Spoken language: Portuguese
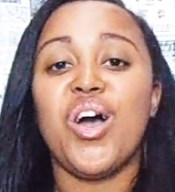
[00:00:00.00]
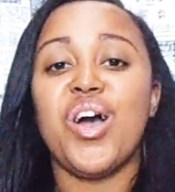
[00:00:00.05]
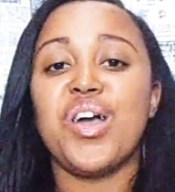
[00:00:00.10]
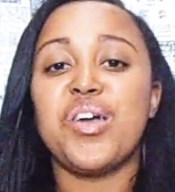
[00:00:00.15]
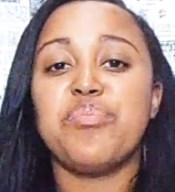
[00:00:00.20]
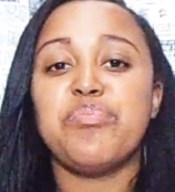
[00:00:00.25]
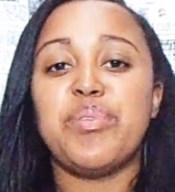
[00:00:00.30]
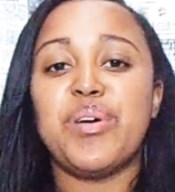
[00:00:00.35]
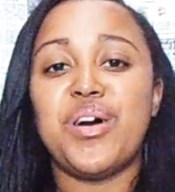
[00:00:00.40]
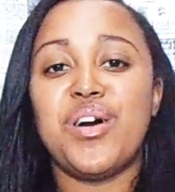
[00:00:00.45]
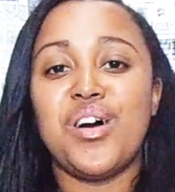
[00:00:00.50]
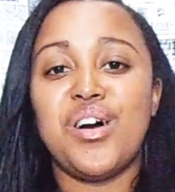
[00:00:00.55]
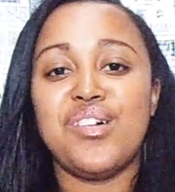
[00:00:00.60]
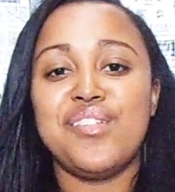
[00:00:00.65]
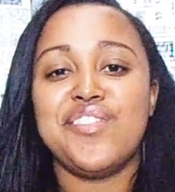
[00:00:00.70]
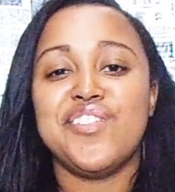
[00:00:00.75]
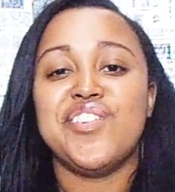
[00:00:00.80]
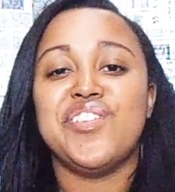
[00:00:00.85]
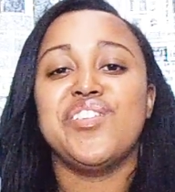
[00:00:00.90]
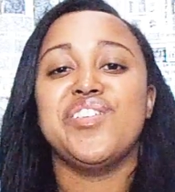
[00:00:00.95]
Oi,
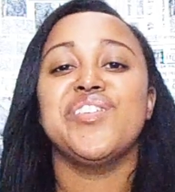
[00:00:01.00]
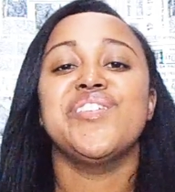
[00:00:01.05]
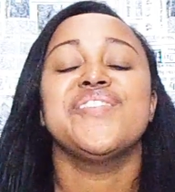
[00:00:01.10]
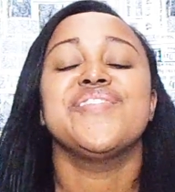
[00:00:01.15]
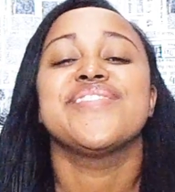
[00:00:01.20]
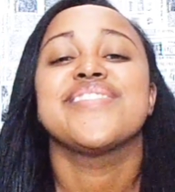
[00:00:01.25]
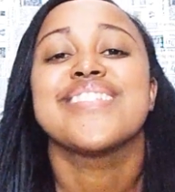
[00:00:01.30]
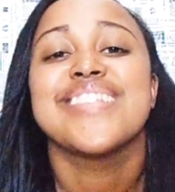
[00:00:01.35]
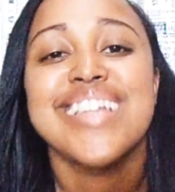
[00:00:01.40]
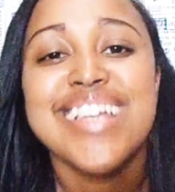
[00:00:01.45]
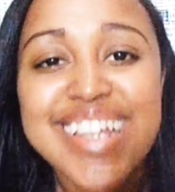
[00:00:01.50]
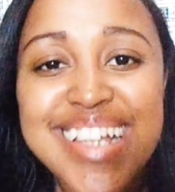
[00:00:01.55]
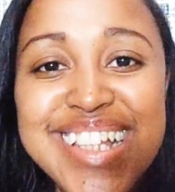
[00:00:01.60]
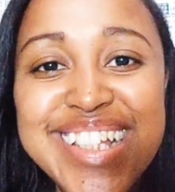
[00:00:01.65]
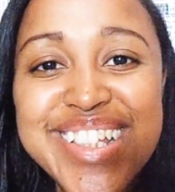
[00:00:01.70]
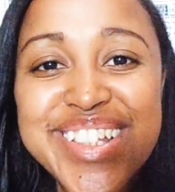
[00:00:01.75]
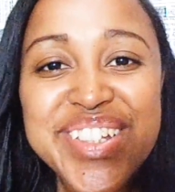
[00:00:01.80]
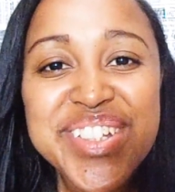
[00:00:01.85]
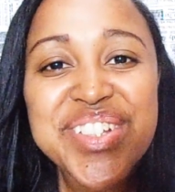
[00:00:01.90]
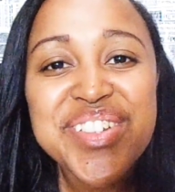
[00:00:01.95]
povo!
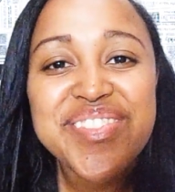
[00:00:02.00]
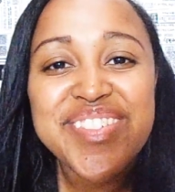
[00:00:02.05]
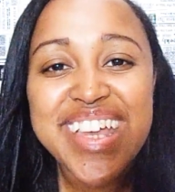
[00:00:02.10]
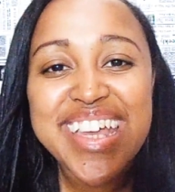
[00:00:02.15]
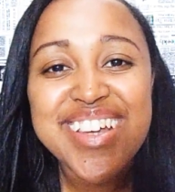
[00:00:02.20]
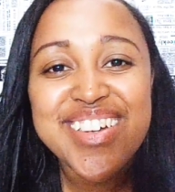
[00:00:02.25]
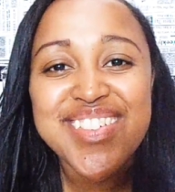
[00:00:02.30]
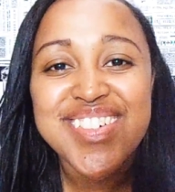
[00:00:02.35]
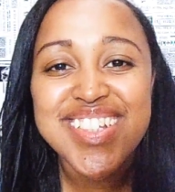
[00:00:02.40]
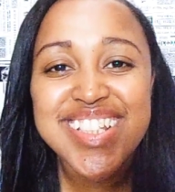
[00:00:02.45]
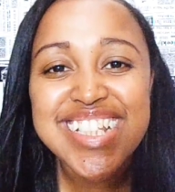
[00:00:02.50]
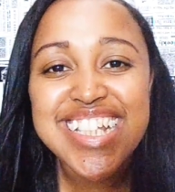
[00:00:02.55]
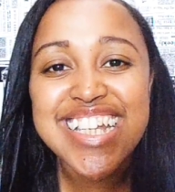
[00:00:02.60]
Tudo bem com